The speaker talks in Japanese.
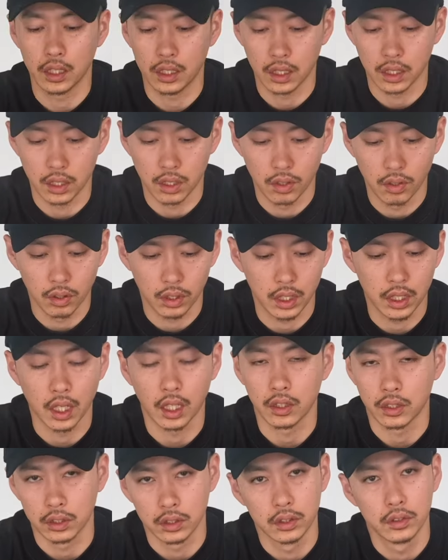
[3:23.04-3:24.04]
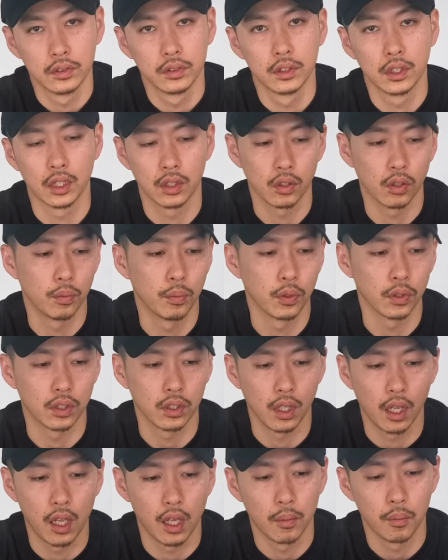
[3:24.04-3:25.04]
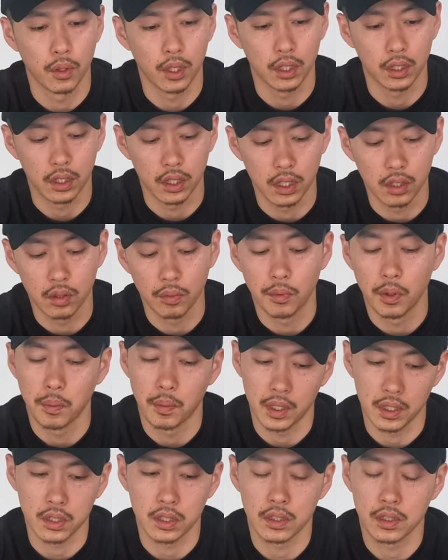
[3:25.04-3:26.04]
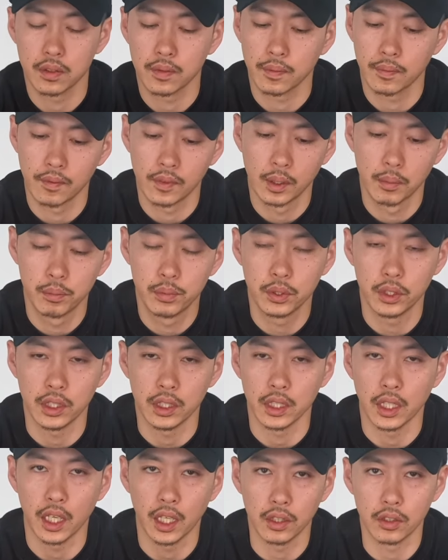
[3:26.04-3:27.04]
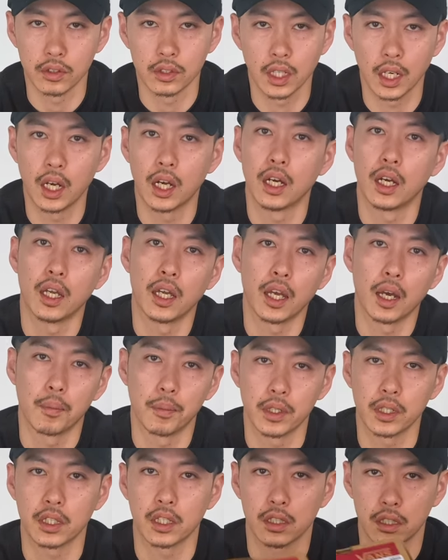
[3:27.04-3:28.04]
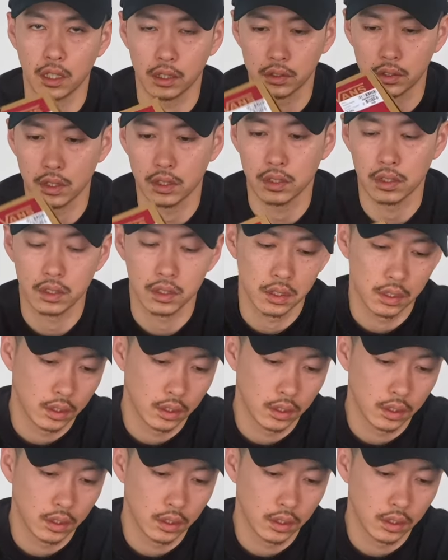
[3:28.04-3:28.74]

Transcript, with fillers: いたい日本規格だと思ってもらっていいと思います。ブイエヌ が、えー、アメリカ規格です。